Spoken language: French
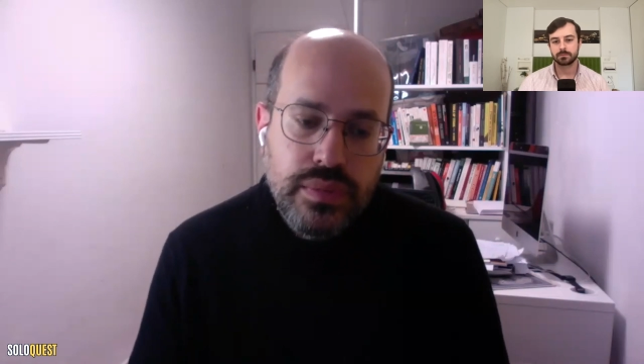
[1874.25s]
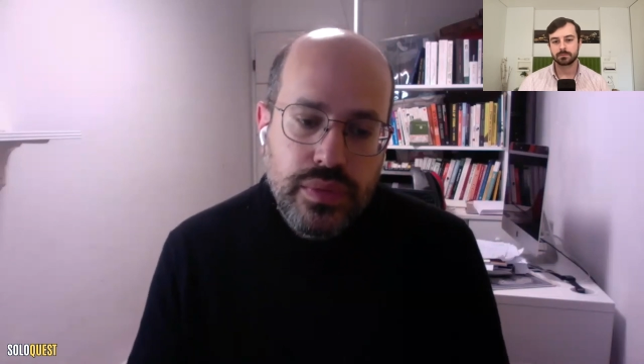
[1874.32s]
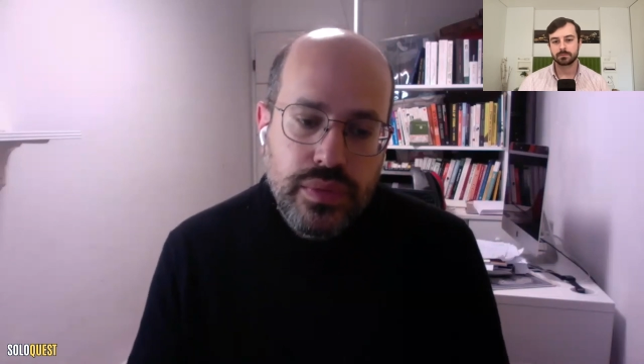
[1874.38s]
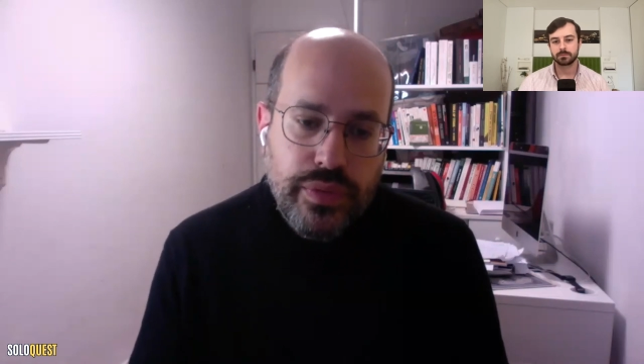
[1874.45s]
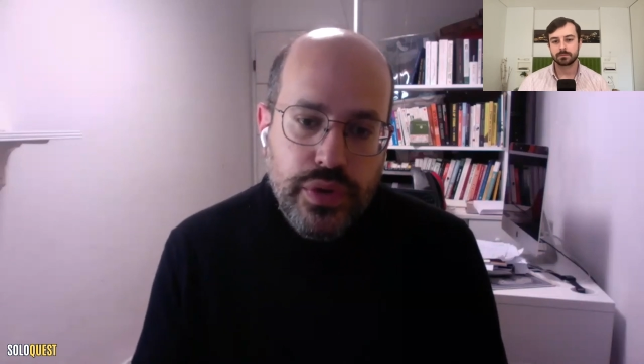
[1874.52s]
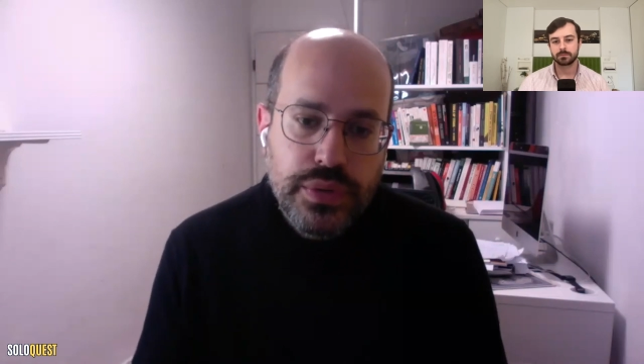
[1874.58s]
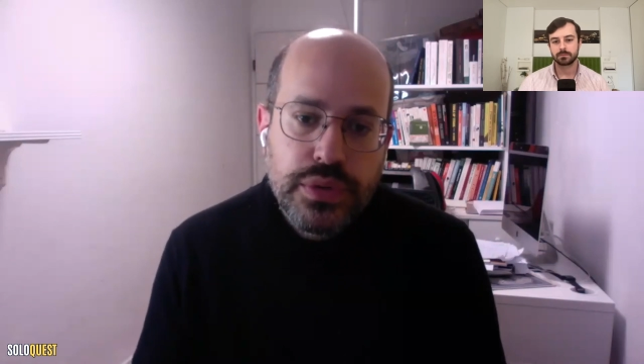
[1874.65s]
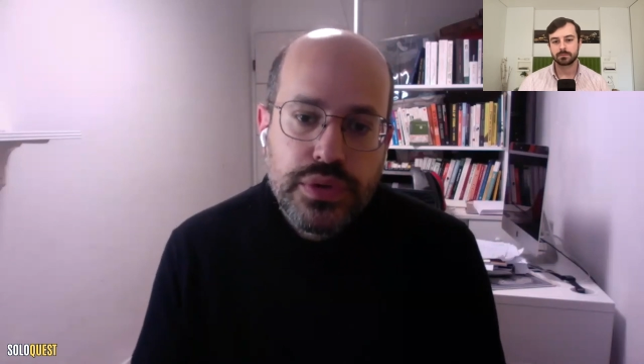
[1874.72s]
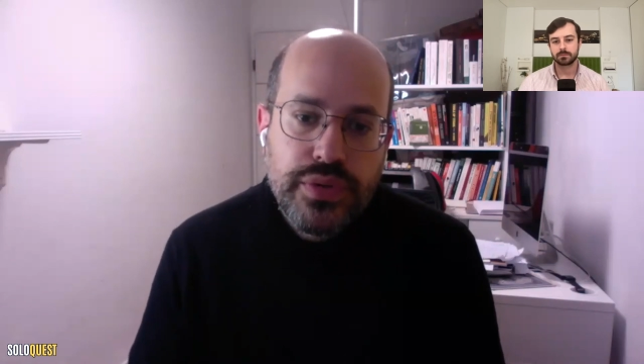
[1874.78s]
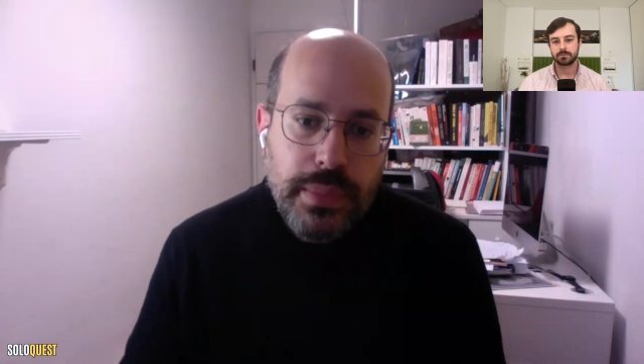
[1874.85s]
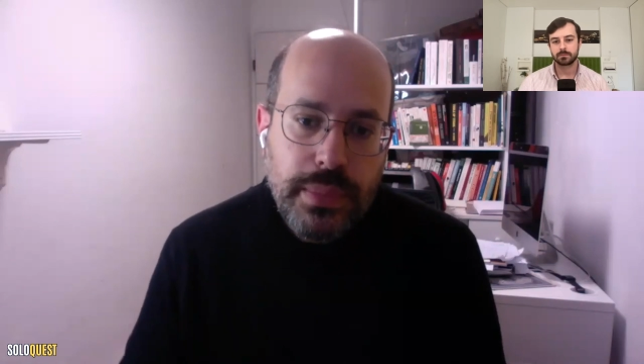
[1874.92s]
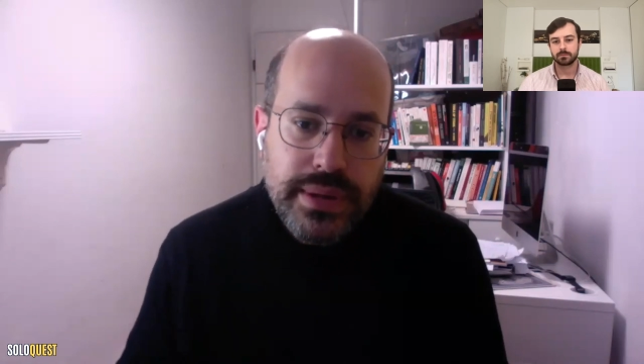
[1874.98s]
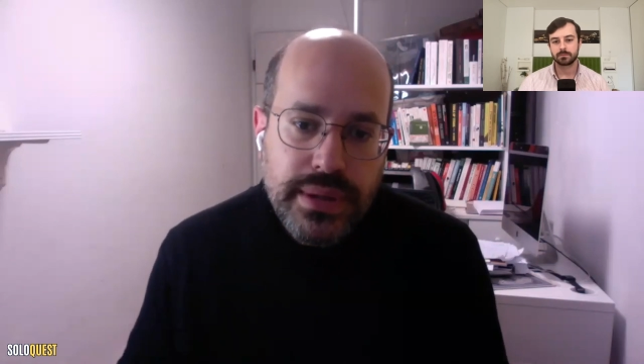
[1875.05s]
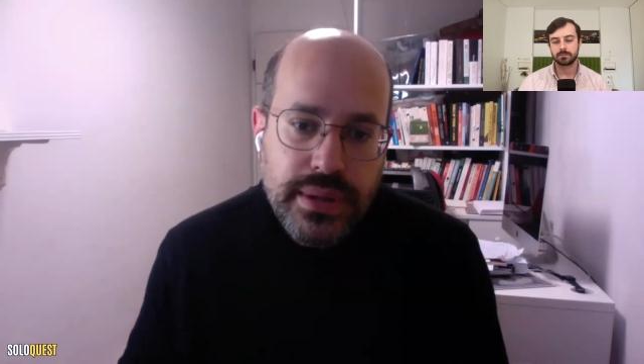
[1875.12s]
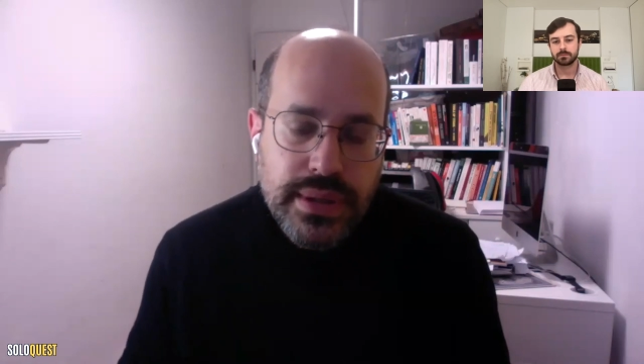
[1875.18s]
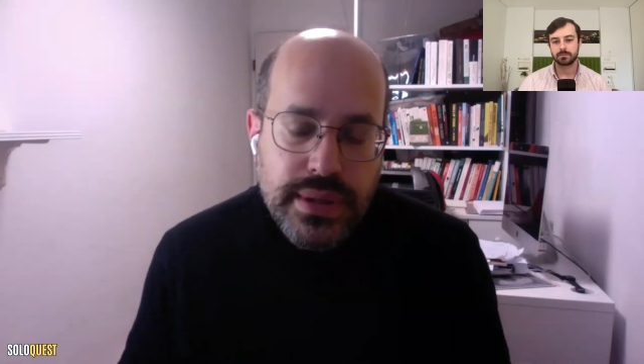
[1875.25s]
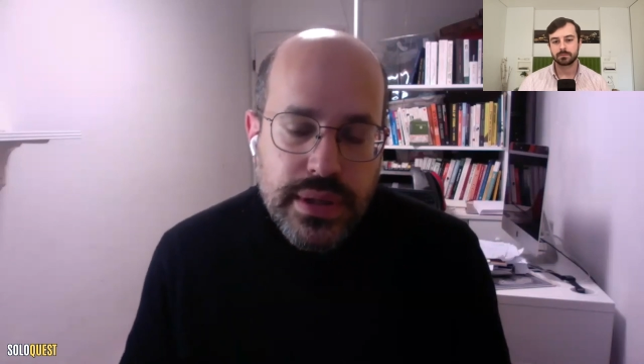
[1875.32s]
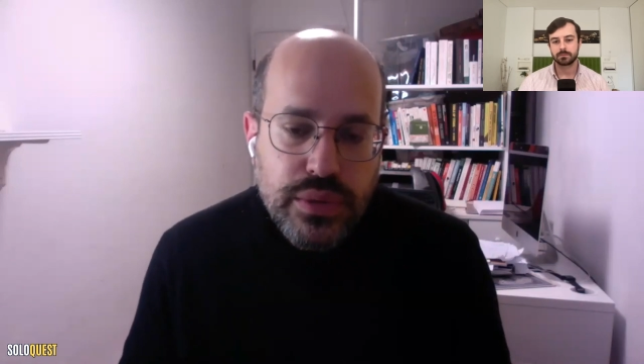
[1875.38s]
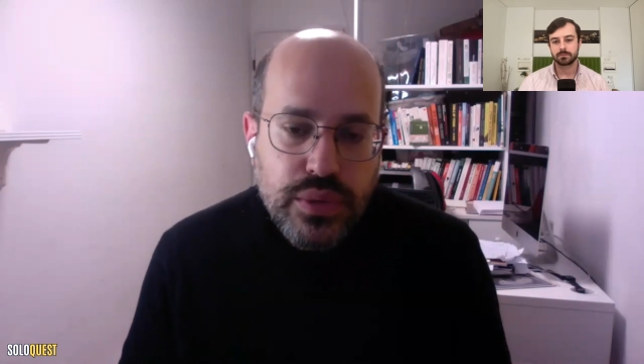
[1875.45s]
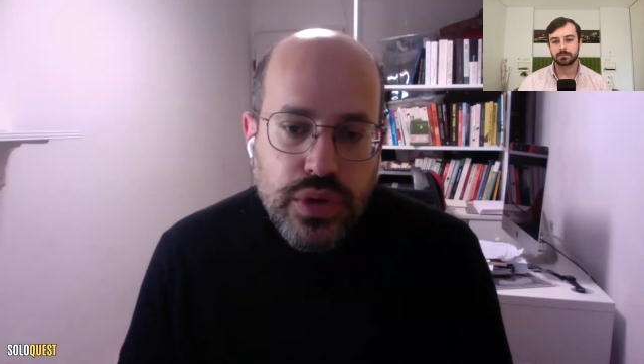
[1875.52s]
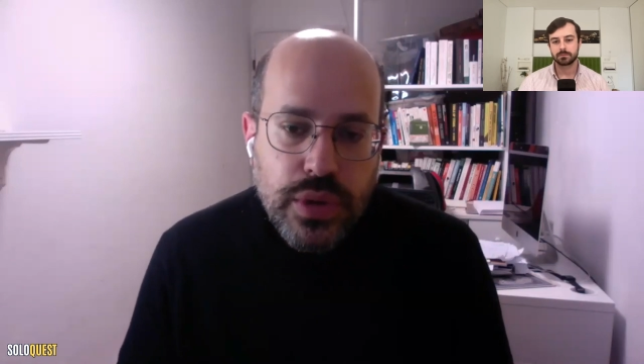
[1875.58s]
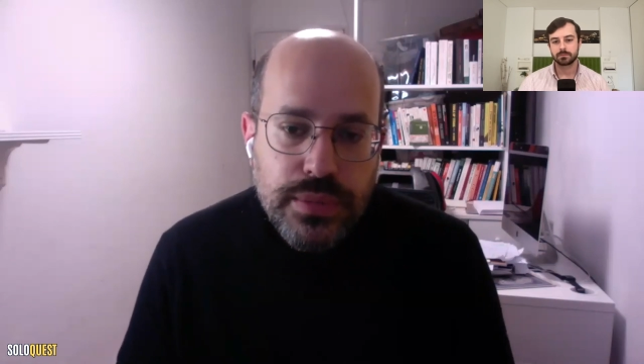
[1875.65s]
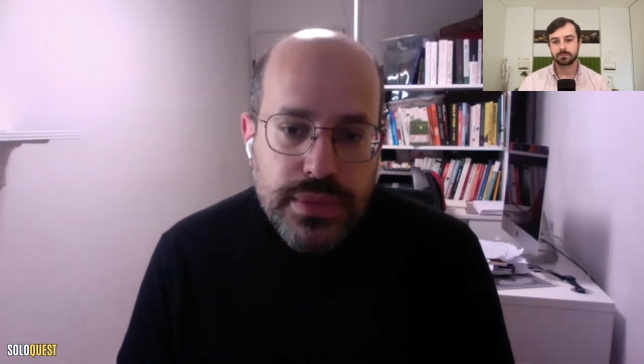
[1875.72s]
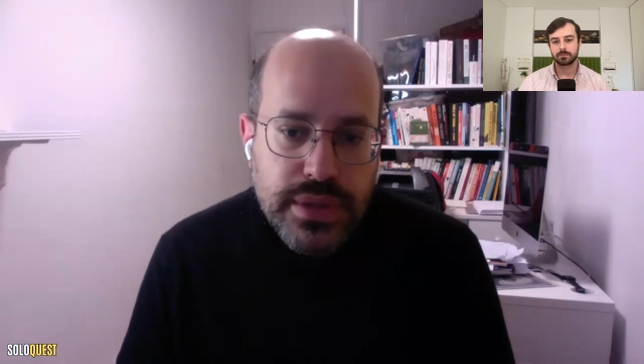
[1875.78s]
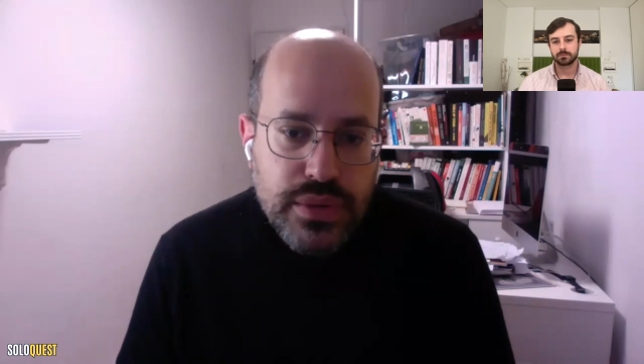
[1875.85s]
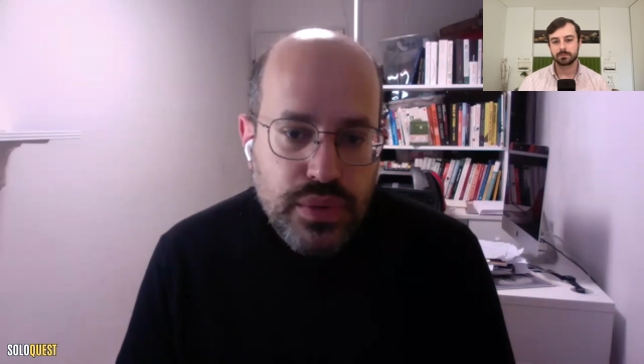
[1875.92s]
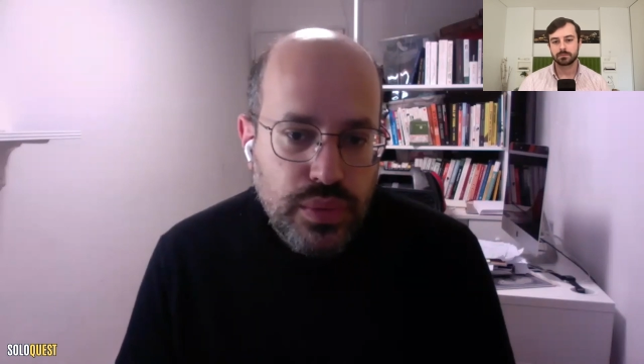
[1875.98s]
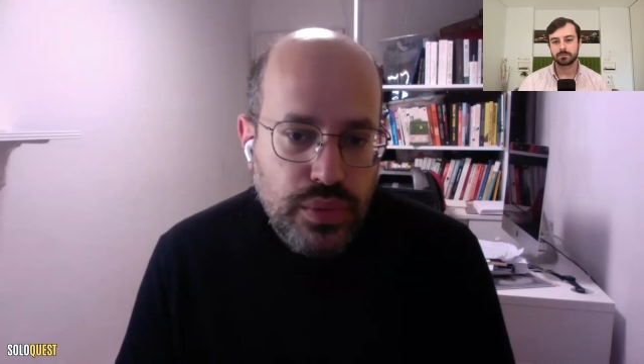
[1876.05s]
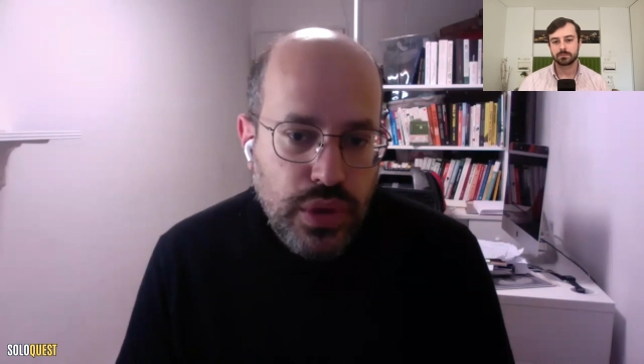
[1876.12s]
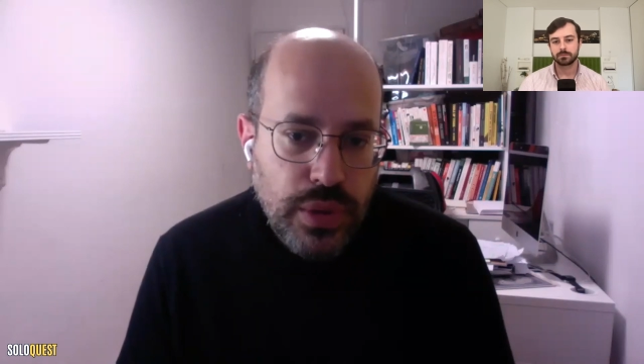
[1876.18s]
franchement, tu fais partie déjà du top 10
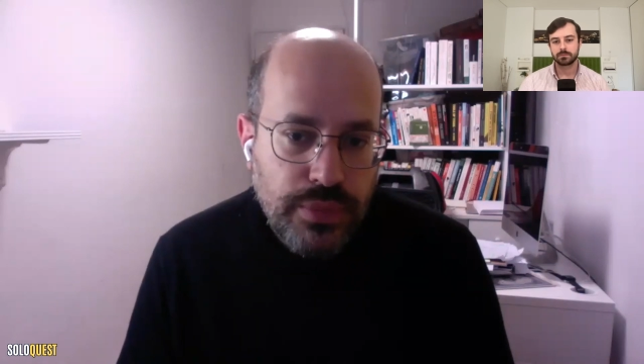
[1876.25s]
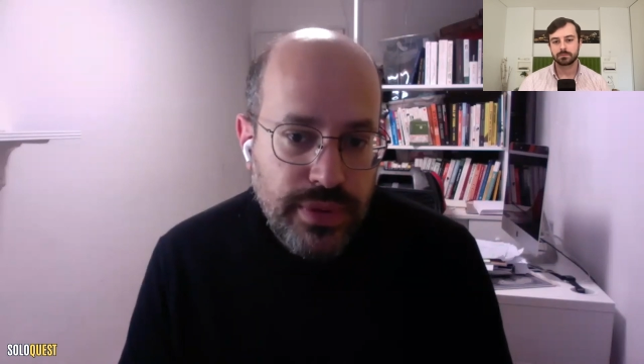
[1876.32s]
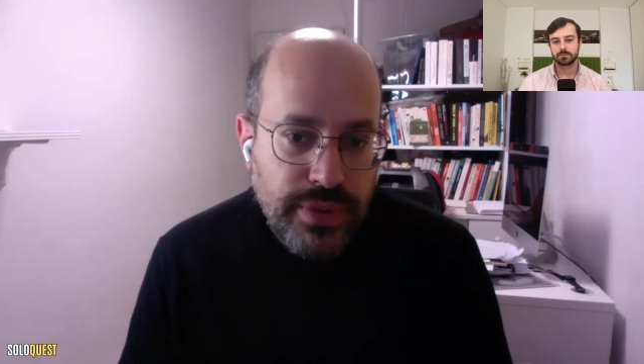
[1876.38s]
ou du top